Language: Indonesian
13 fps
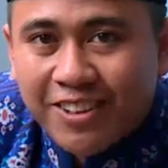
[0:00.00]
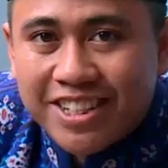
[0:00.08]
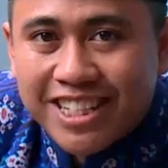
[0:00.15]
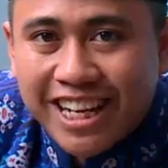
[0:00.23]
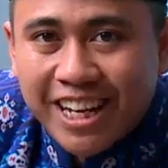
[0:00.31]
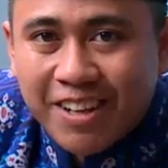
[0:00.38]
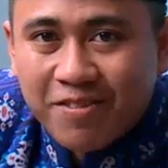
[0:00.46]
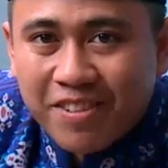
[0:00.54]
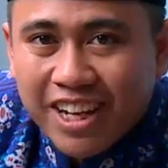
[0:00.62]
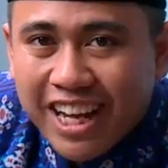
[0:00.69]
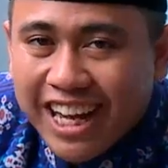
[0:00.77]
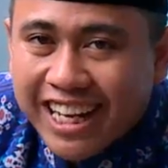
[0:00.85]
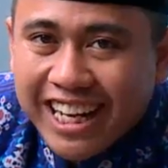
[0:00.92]
alaihi wasallam
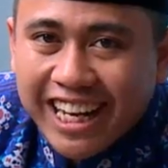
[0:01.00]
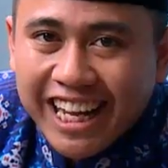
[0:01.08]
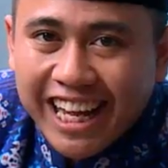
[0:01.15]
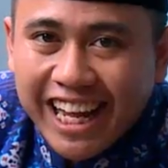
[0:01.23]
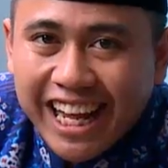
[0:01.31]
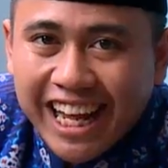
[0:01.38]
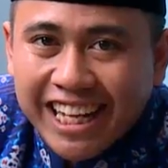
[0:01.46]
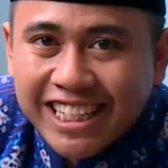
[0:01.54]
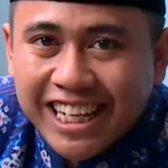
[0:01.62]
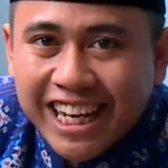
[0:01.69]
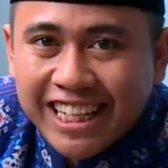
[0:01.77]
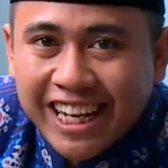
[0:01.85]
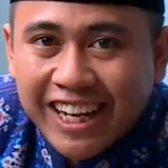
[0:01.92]
adalah
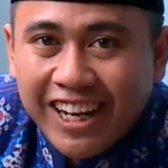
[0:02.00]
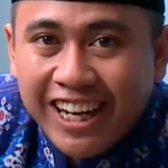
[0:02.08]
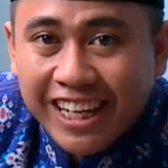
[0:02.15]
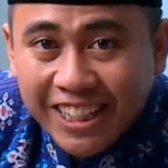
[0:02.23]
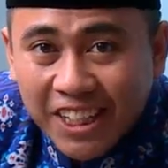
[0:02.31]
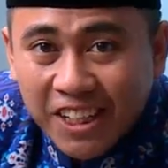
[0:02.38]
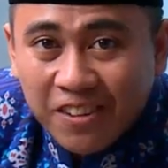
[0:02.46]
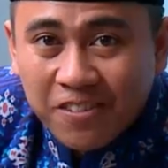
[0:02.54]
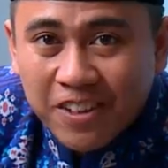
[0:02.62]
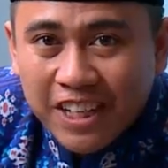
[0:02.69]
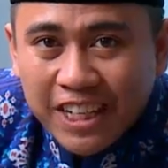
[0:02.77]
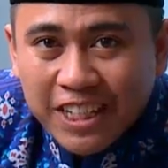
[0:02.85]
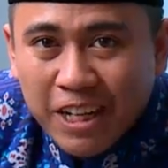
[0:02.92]
ajaran yang hanif,
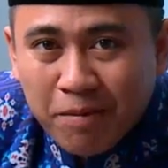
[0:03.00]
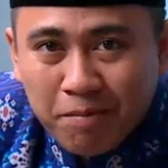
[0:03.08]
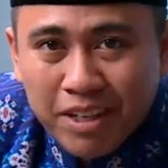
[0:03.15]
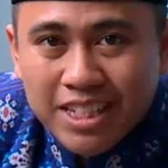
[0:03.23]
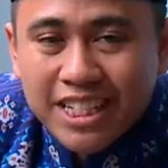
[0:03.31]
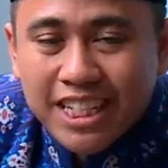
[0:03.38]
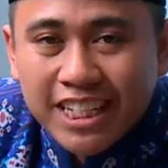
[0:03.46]
yang bersih